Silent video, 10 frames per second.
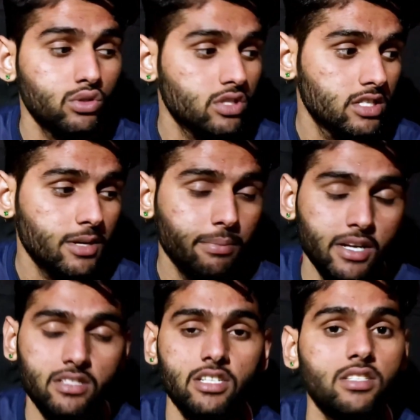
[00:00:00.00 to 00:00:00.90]
जो चीज़ें
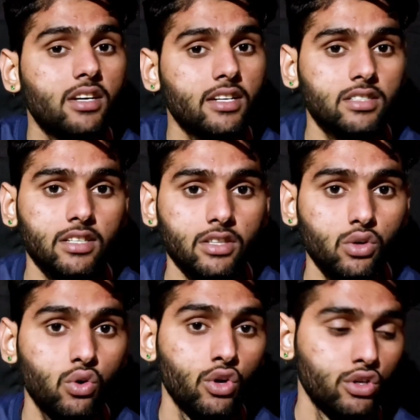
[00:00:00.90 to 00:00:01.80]
परचेज कर
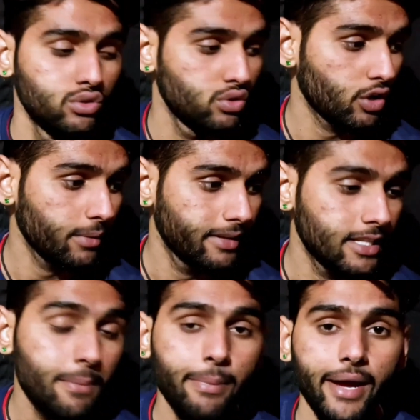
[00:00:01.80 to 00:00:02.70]
सकते हो जो कि बंदे